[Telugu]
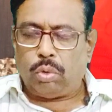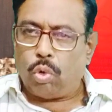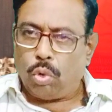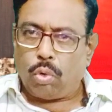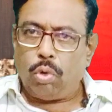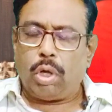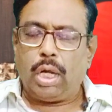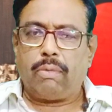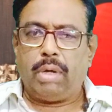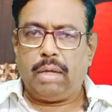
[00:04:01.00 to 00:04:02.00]

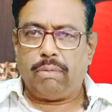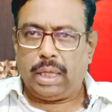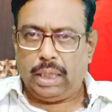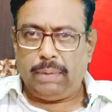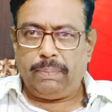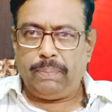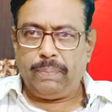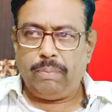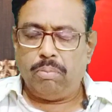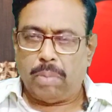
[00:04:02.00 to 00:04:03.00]
కోరుకుంటున్నటువంటి వారి
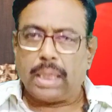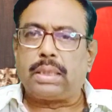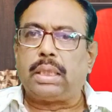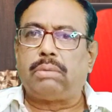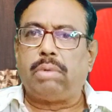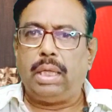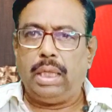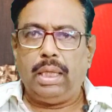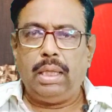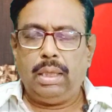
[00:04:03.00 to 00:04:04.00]

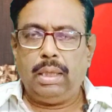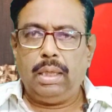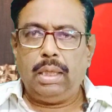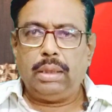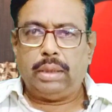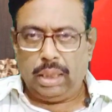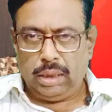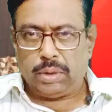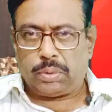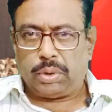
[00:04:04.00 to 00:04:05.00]
మనస్తత్వాన్ని
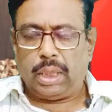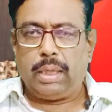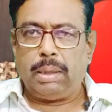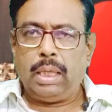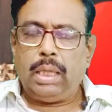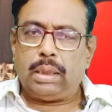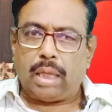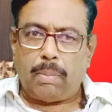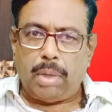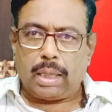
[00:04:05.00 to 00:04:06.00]
తెలియజేస్తుంది అంటే
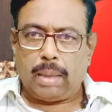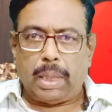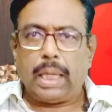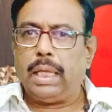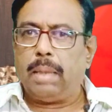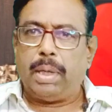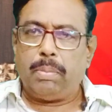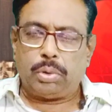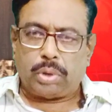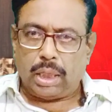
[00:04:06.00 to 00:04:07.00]
తాము అక్కడ బలహీన
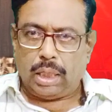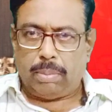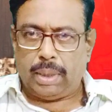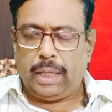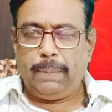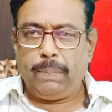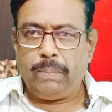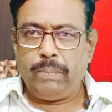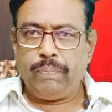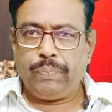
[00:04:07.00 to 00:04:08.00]
పడిపోతున్నాం కాబట్టి
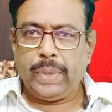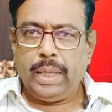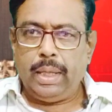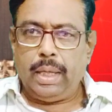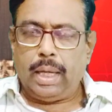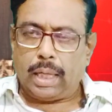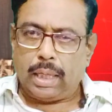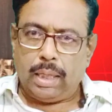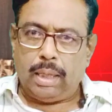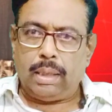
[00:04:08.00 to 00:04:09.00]

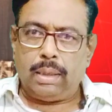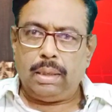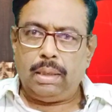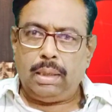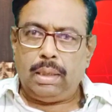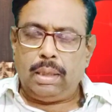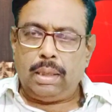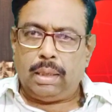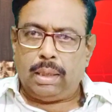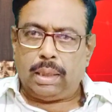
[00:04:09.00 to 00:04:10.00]
అక్కడ
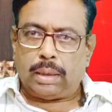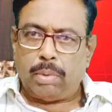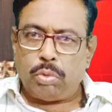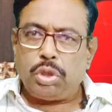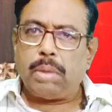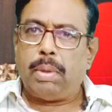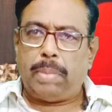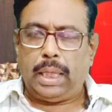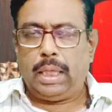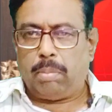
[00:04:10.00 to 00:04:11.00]
తమ ఉద్యమం
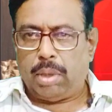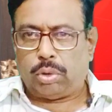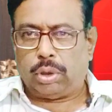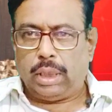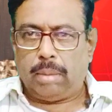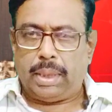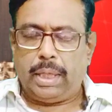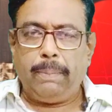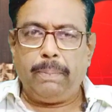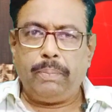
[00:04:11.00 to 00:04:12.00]
బలహీనపడుతుంది కాబట్టి
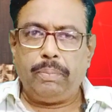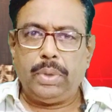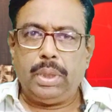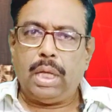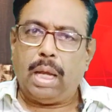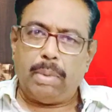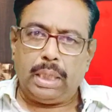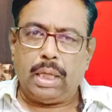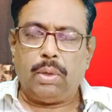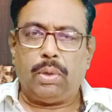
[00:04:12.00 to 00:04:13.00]

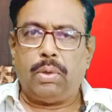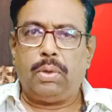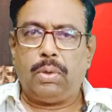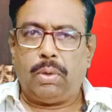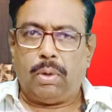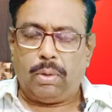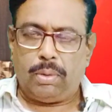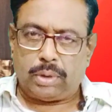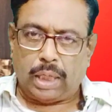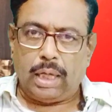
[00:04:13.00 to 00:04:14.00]
అమెరికాలోనో
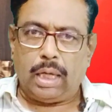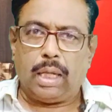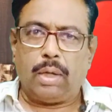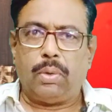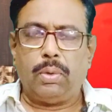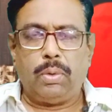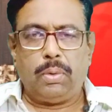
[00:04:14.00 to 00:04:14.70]
తెలంగాణలోనో